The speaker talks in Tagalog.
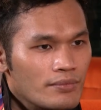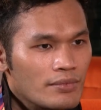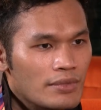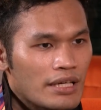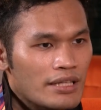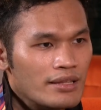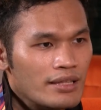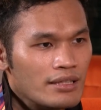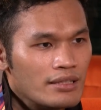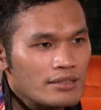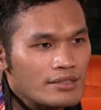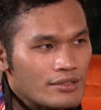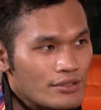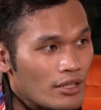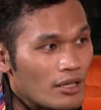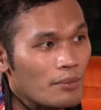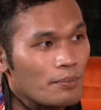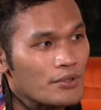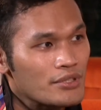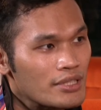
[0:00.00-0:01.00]
I think it's the
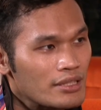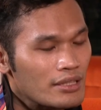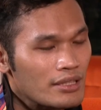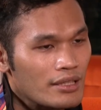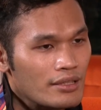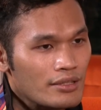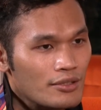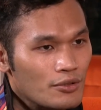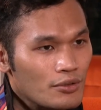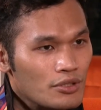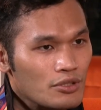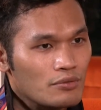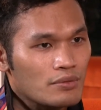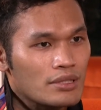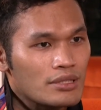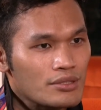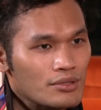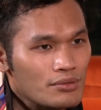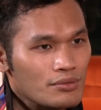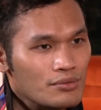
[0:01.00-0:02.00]
opposite eh. They were the
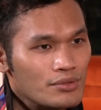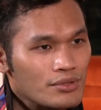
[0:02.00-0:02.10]
ones who